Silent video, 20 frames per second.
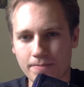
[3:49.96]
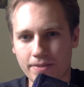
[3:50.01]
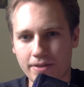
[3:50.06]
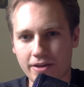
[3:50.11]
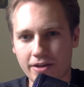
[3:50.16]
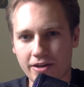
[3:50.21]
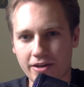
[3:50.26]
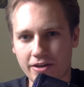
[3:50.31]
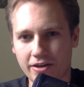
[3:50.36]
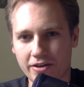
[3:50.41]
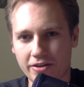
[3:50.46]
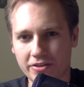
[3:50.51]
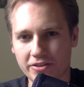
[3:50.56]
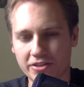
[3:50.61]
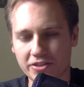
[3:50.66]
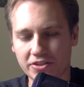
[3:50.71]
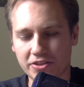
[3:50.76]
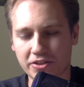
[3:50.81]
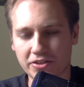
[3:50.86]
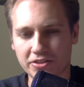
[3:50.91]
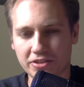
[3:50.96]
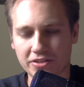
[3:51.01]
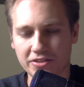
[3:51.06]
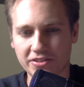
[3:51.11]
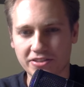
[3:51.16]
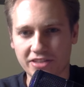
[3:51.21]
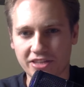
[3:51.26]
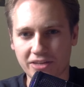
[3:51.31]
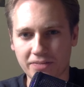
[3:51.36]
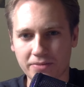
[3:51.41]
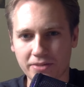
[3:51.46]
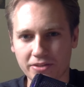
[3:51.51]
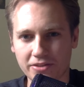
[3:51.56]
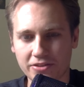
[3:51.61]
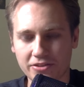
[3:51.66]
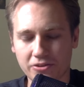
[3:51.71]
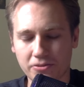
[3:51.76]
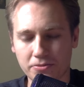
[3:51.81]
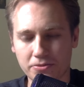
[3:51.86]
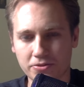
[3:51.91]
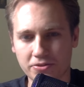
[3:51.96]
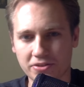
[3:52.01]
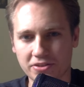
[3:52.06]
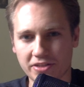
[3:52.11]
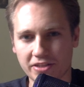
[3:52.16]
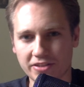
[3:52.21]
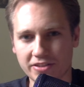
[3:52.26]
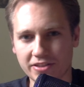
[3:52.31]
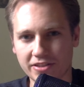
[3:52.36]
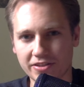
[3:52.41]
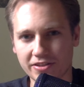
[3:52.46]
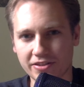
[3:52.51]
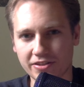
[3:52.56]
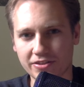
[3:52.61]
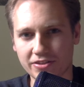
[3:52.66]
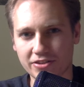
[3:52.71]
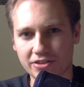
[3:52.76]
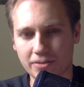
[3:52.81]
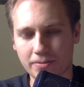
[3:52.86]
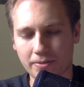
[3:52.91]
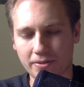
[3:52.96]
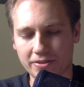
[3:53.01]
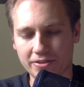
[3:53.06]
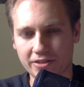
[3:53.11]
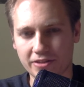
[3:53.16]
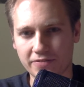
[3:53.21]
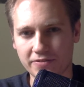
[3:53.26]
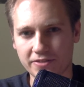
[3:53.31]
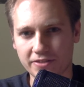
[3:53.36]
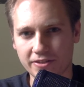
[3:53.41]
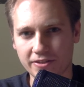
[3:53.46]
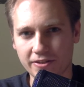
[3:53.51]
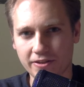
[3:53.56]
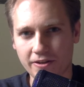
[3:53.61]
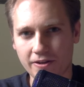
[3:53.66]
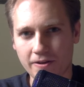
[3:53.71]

a gdy zaczęliście na tym zarabiać, robić to na zlecenie czy dla pracodawcy,